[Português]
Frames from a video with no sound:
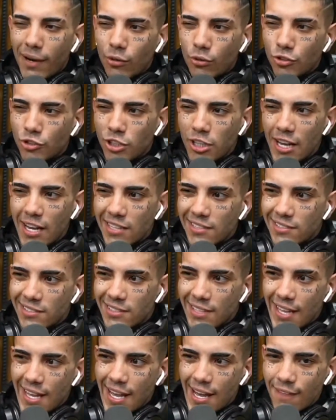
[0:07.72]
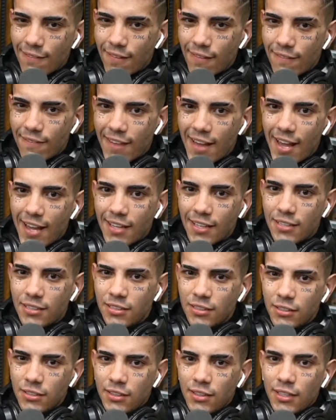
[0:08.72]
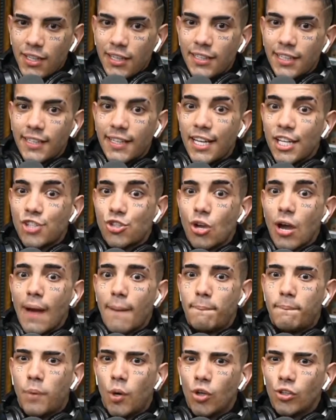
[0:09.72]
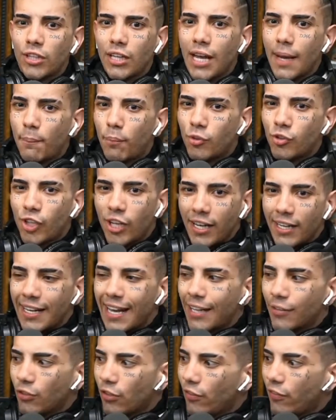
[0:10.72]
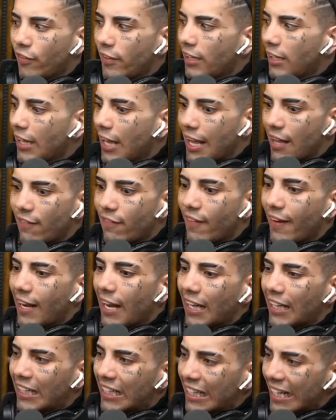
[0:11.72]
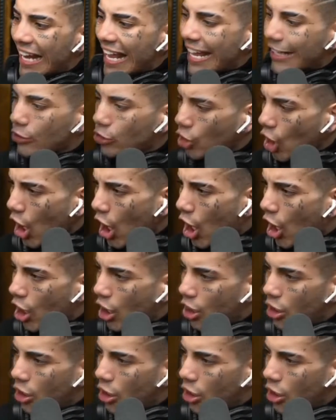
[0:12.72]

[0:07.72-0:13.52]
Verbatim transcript: no banco de reserva, velho. Ainda Sério? deixar uma ponta lá pro treinador ver lá e falar, credo!